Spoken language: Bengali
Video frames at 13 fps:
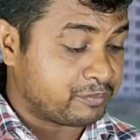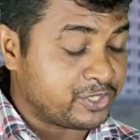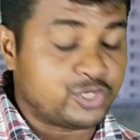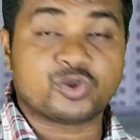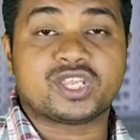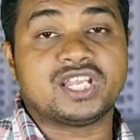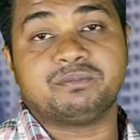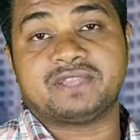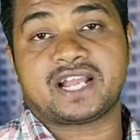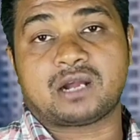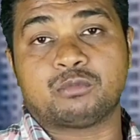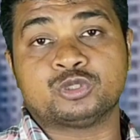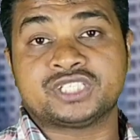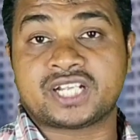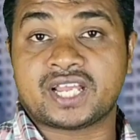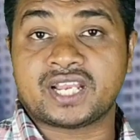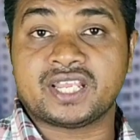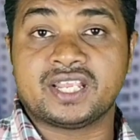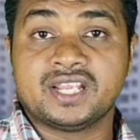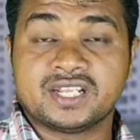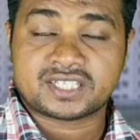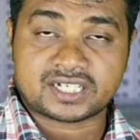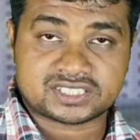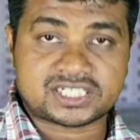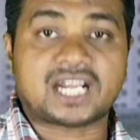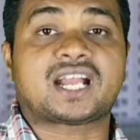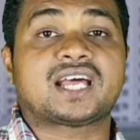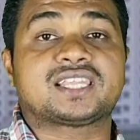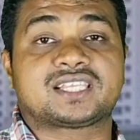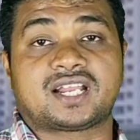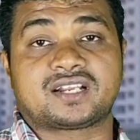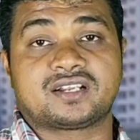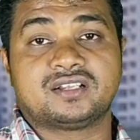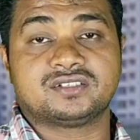ভিডিও ক্লিপ দেখাবো যেখানে তার সাক্ষাৎকার